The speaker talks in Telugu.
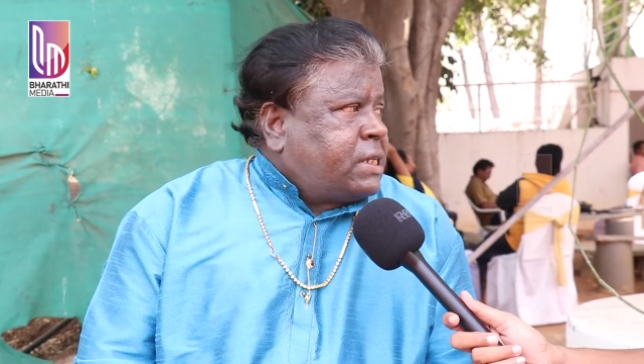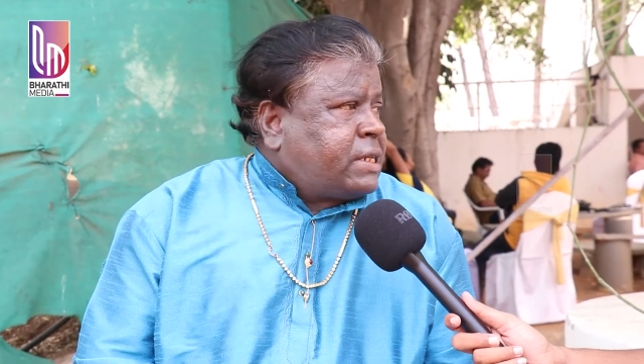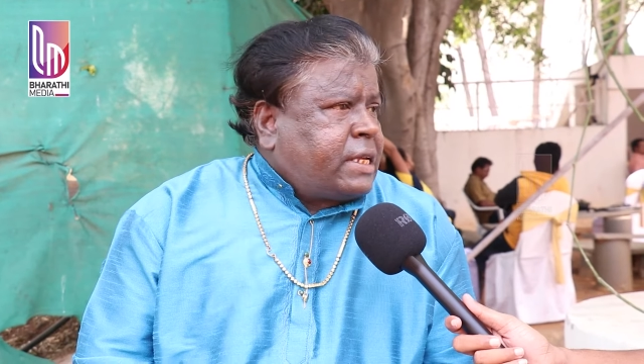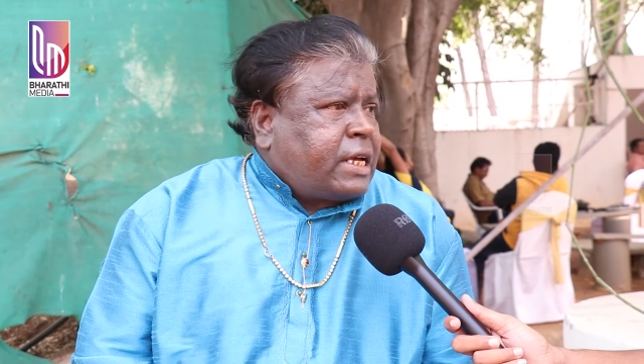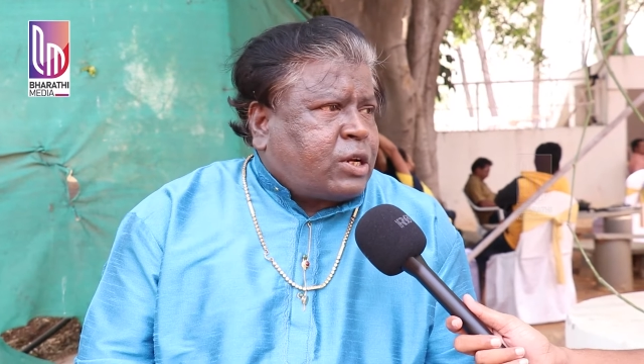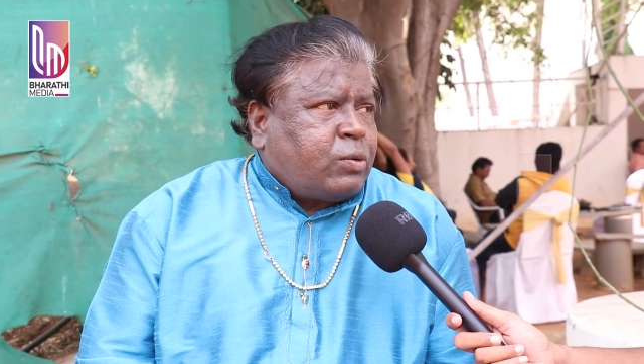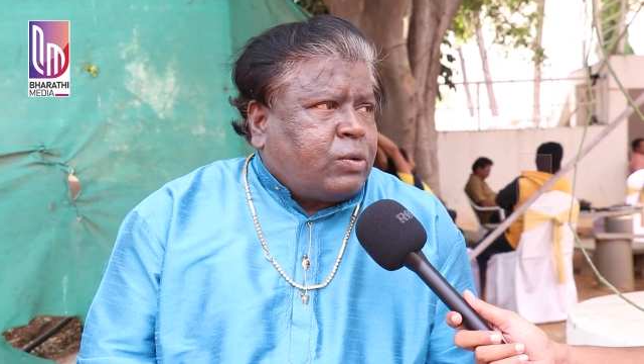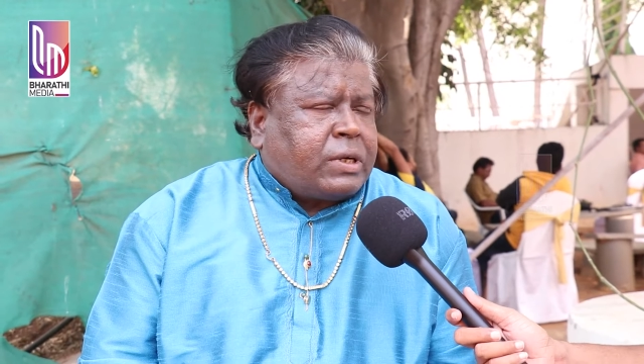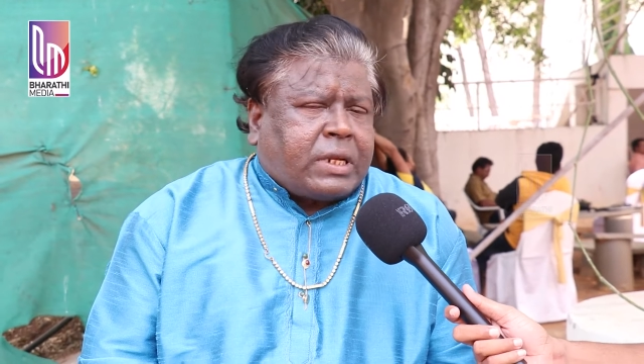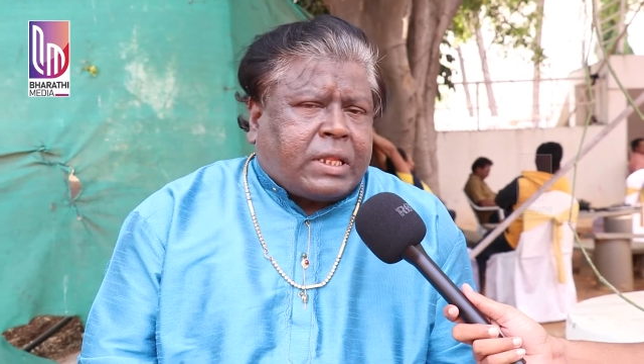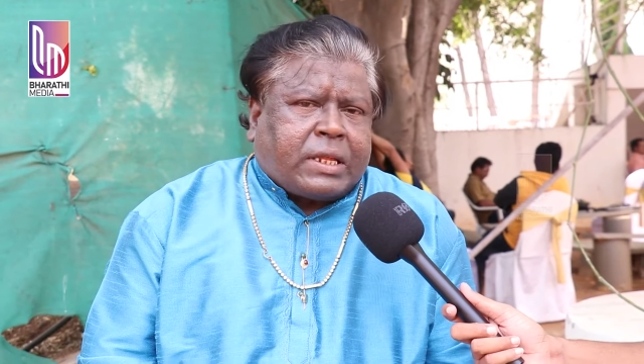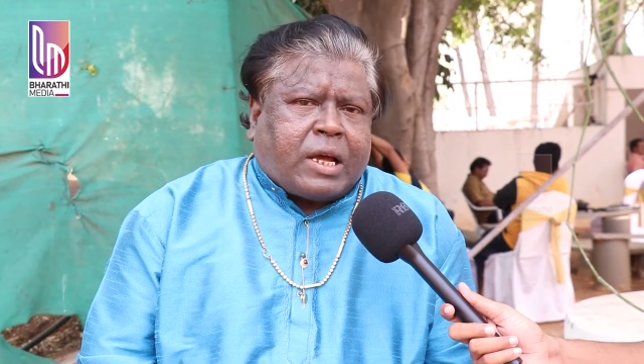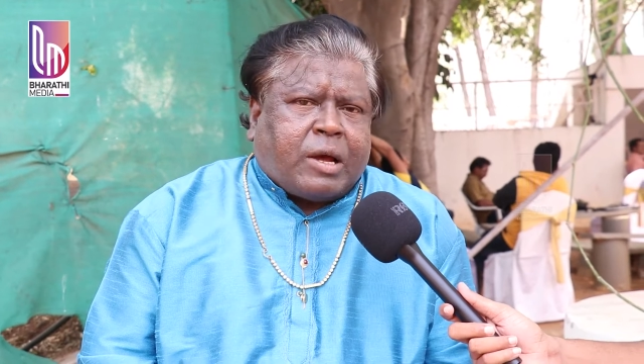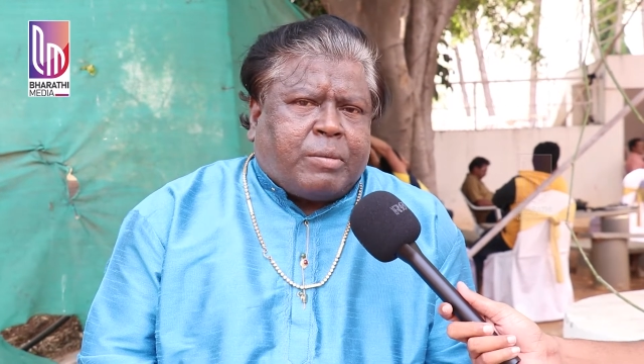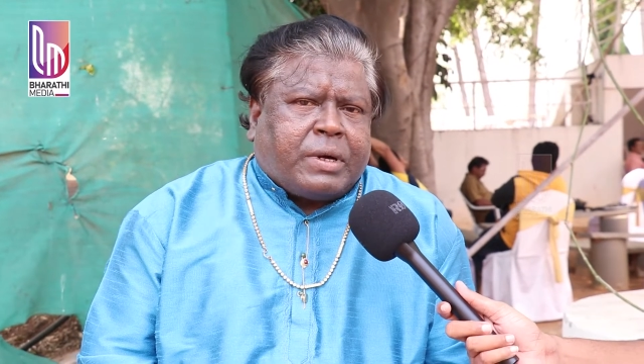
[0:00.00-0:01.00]
రిస్క్ ఎక్కువ
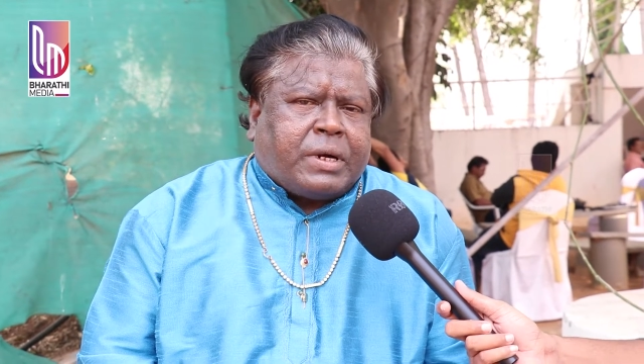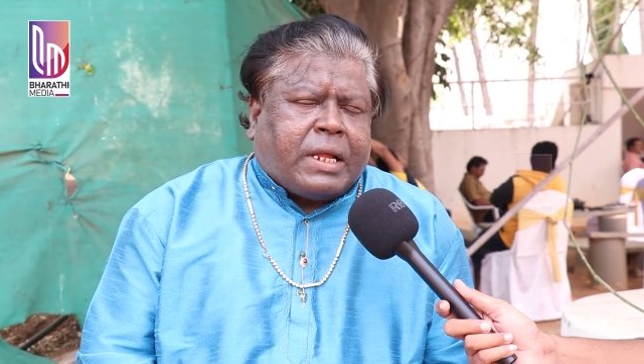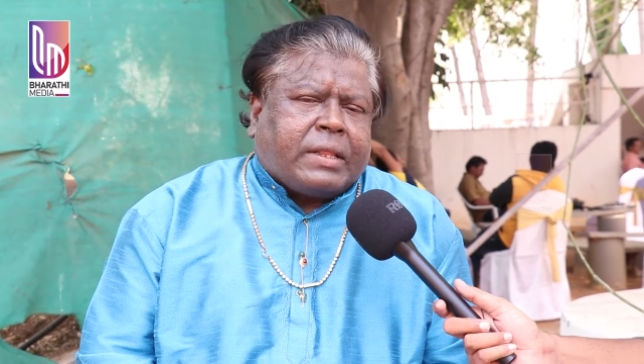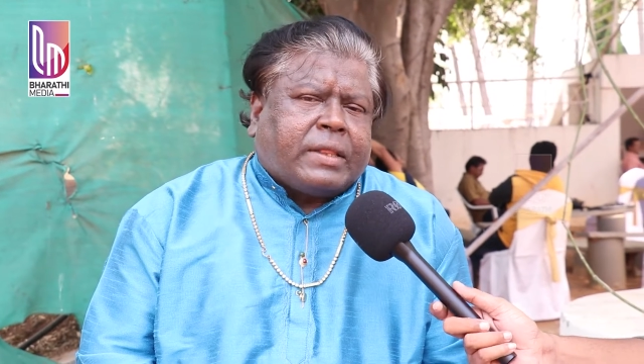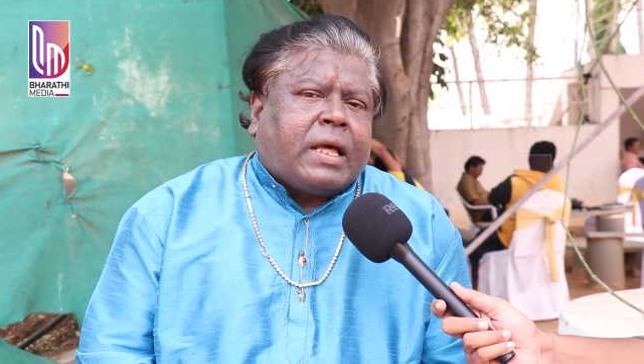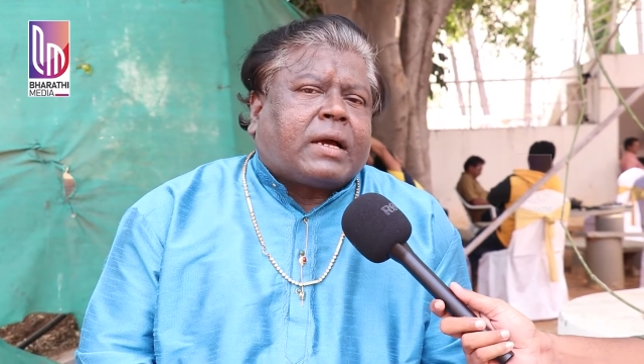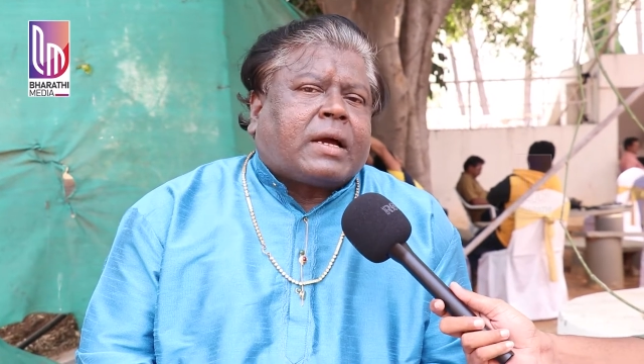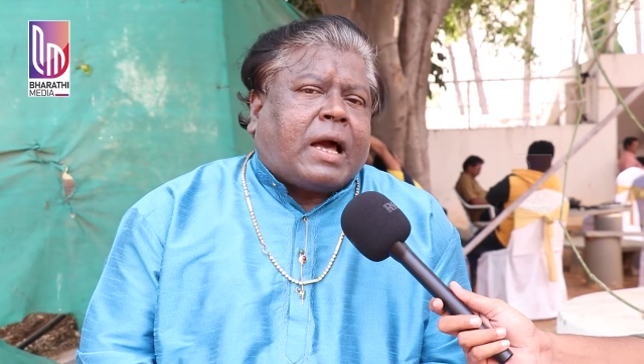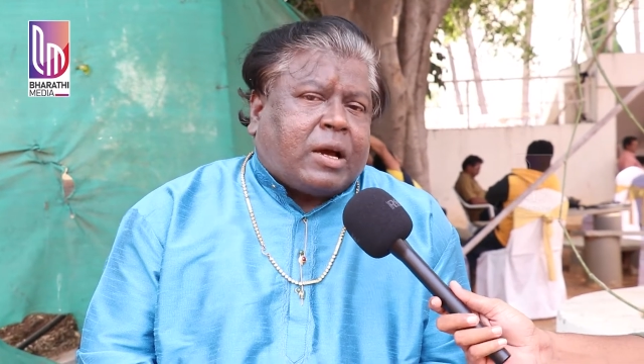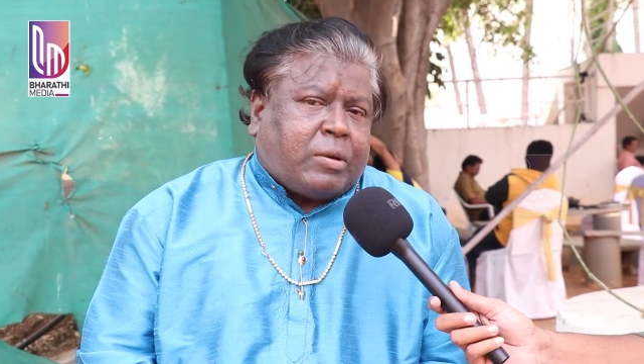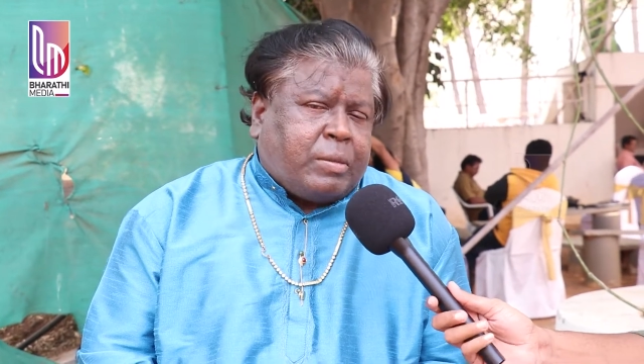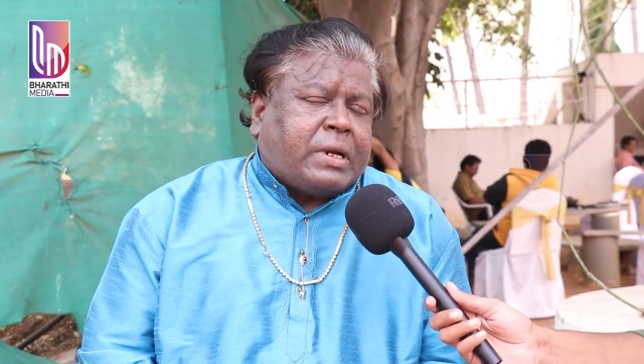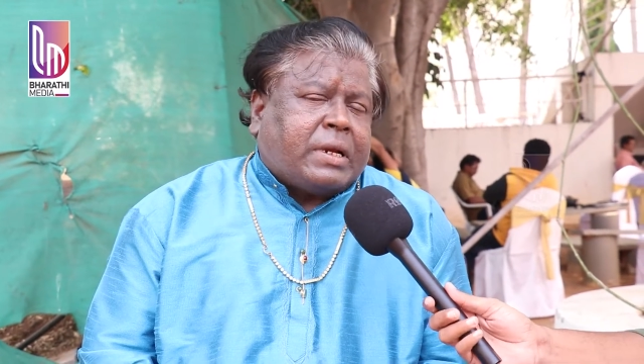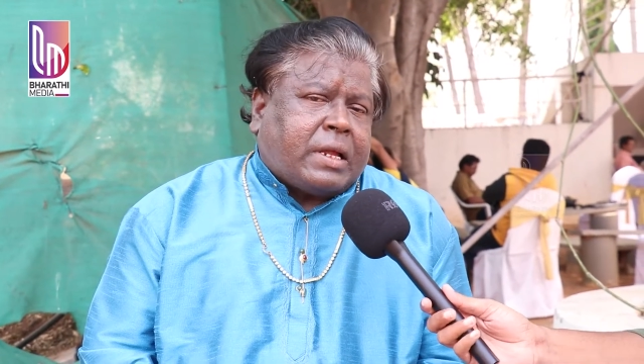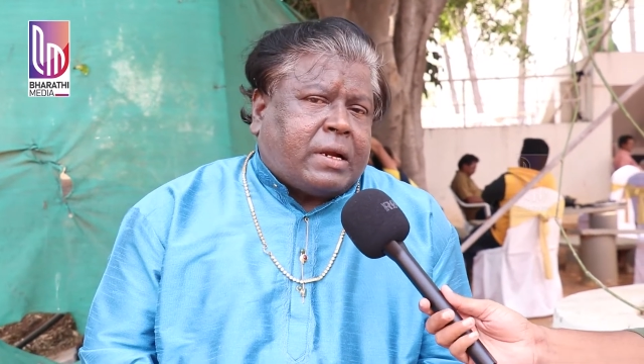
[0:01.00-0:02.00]
ఉంటుంది కాబట్టి అందాక
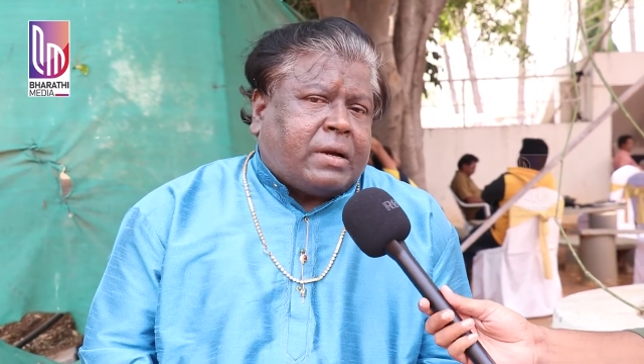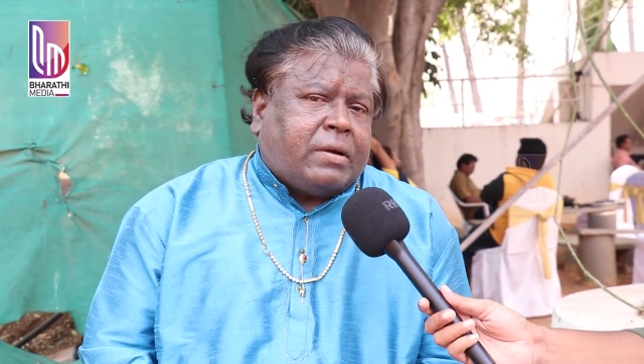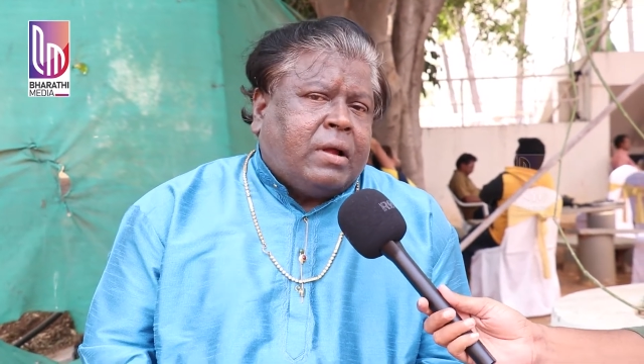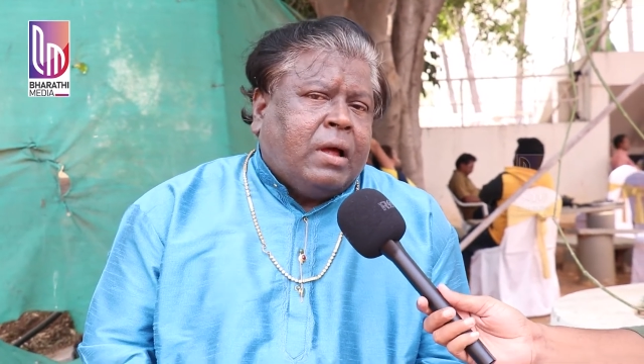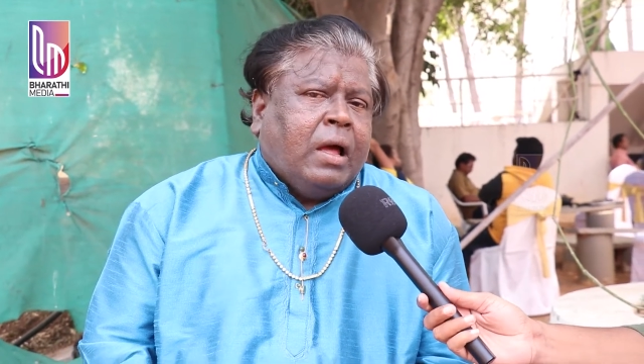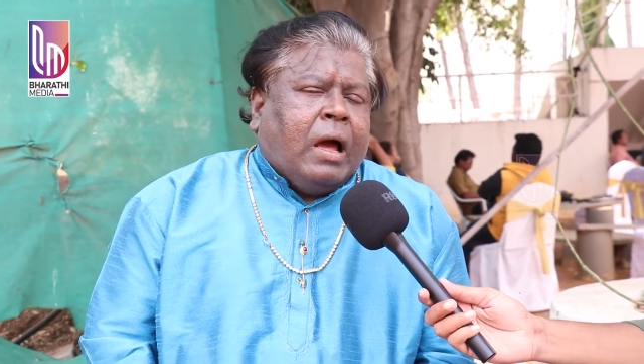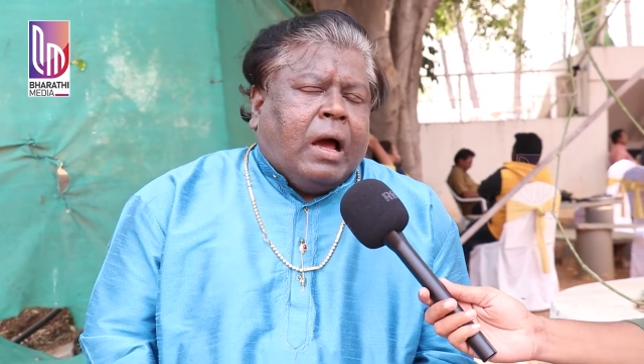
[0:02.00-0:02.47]
ఆగమన్నారండి